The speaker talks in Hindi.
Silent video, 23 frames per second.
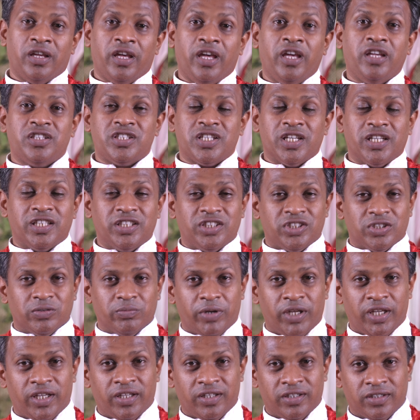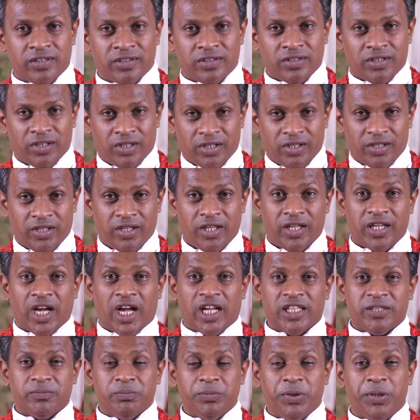एक चर्च में एक
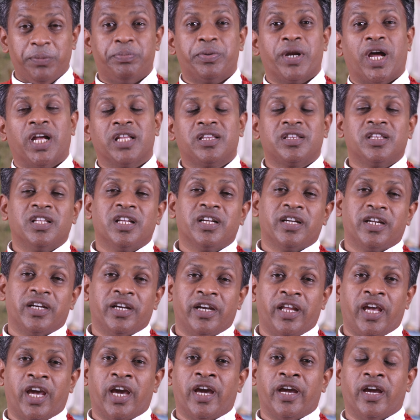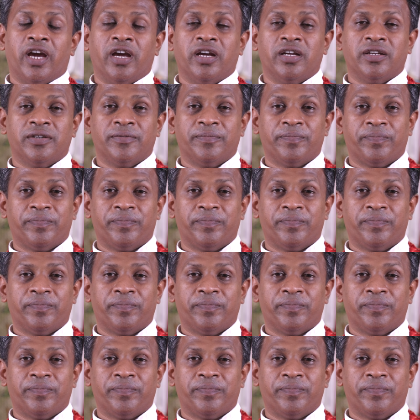आदमी प्रार्थना करने आया